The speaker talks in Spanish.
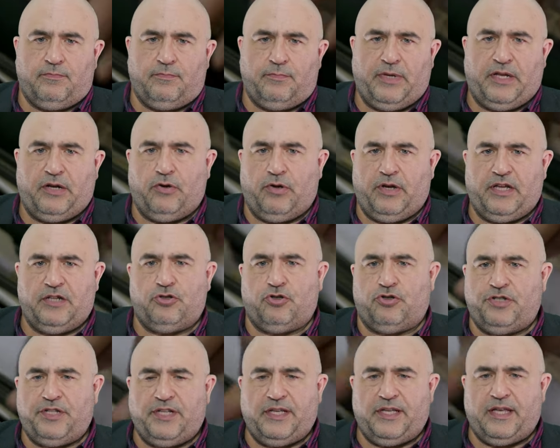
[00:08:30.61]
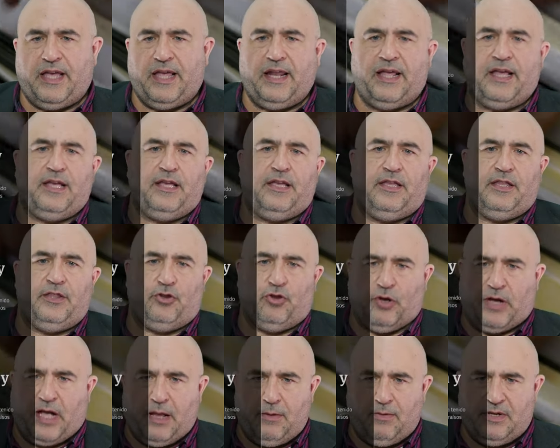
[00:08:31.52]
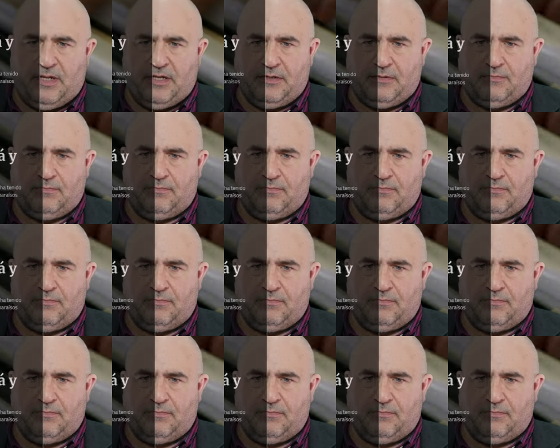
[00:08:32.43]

Pero eso sí, era intocable.